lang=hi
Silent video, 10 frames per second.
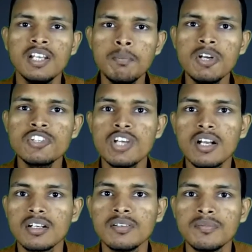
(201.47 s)
नंबर
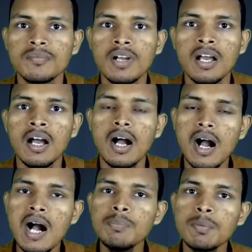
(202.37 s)
चार
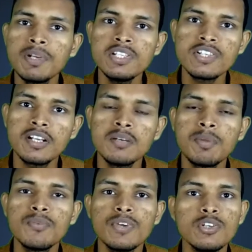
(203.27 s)
आप अपने चैनल
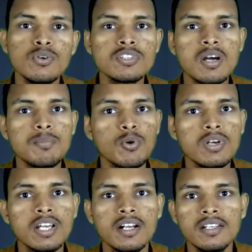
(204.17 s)
पर वीडियोस
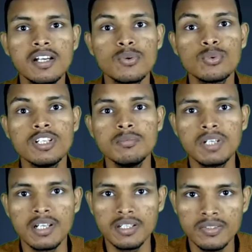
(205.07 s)
अपलोड करने का
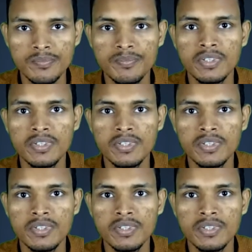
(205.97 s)
रूटीन बना लें